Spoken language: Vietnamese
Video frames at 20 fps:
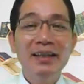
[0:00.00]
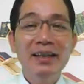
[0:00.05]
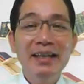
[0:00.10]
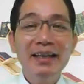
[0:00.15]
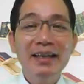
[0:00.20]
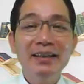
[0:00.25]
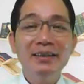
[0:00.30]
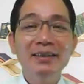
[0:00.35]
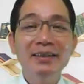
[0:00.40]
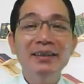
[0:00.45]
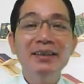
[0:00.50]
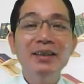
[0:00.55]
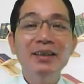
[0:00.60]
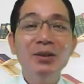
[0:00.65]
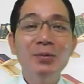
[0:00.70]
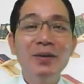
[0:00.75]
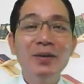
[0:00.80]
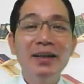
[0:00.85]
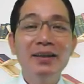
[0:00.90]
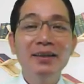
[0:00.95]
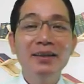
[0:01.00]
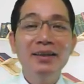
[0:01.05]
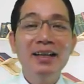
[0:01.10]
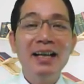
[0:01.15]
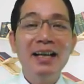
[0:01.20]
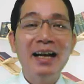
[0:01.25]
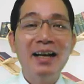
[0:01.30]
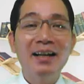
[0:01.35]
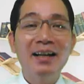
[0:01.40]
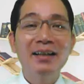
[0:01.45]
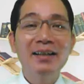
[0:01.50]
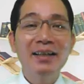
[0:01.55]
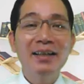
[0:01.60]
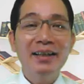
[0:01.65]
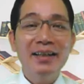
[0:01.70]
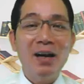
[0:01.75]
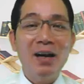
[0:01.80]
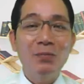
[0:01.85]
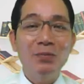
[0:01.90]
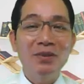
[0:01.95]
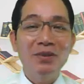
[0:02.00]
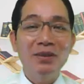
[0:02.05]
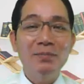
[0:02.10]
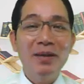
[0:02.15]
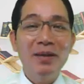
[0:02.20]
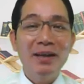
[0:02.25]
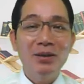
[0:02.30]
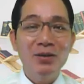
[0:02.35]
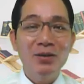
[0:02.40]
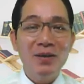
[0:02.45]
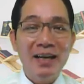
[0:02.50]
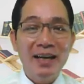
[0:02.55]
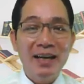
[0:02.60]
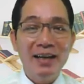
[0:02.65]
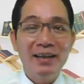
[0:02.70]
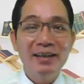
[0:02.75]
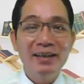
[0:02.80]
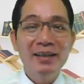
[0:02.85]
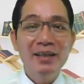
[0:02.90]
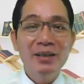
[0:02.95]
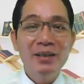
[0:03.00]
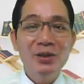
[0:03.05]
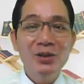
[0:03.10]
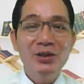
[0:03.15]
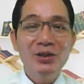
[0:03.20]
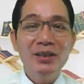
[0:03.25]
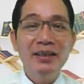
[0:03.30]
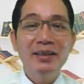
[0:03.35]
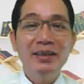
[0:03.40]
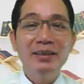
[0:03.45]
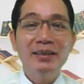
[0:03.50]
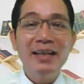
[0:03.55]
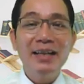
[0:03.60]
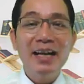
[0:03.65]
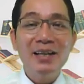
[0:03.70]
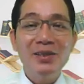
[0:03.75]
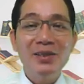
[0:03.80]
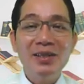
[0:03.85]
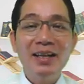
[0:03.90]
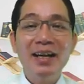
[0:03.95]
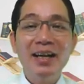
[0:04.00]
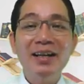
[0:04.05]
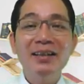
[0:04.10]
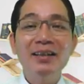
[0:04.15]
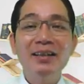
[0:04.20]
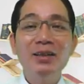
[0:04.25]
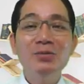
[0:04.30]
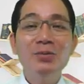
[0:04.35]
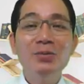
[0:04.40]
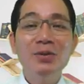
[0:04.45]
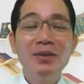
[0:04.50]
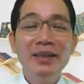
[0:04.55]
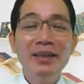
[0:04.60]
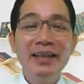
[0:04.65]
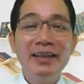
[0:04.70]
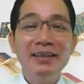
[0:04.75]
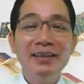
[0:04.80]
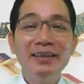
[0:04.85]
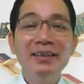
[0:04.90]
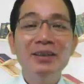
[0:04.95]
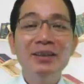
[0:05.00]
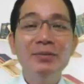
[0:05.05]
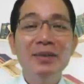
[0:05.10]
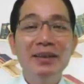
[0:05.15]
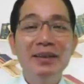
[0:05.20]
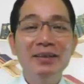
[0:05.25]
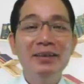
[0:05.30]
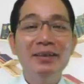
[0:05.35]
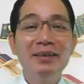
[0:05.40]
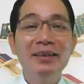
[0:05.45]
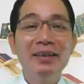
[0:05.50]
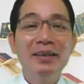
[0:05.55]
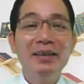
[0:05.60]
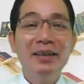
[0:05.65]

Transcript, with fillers: niên khơ quẩn là đọc cái bài khóa xin ta gia cân quẩn niên khơ quẩn